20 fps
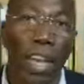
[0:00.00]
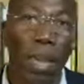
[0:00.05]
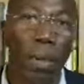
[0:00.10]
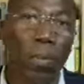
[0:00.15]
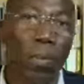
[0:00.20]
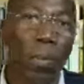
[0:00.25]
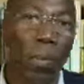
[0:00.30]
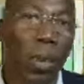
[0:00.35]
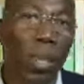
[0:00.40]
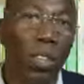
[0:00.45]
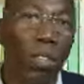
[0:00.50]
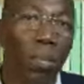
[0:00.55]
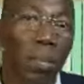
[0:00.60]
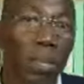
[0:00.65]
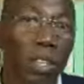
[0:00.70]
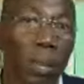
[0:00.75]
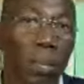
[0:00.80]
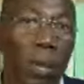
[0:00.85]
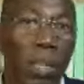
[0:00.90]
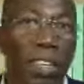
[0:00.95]
é momento
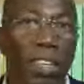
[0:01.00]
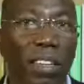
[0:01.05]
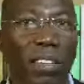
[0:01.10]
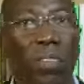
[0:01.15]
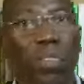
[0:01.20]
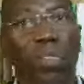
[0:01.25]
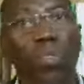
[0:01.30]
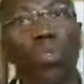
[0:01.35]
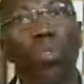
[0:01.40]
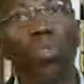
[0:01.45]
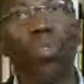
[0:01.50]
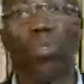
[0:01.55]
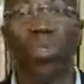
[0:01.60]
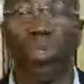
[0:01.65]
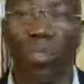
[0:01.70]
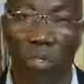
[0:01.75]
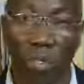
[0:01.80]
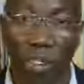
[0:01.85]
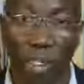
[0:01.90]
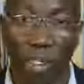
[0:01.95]
para chamar a atenção de um outra
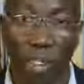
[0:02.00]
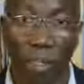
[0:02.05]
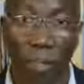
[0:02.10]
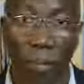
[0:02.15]
coisa.